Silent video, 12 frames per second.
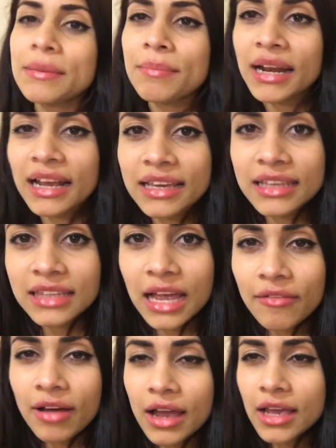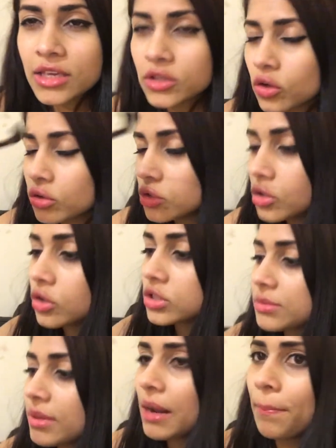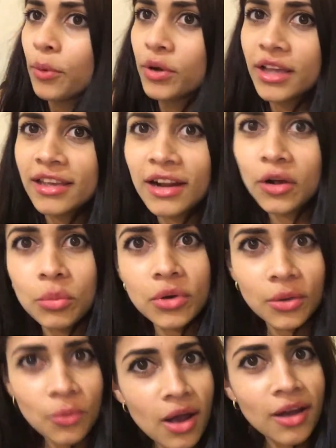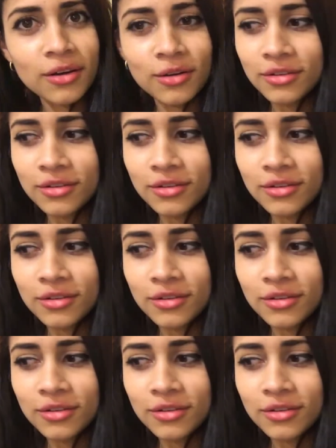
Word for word: Me las quitaba y yo, Dios, y me las ponía y era como que, wow,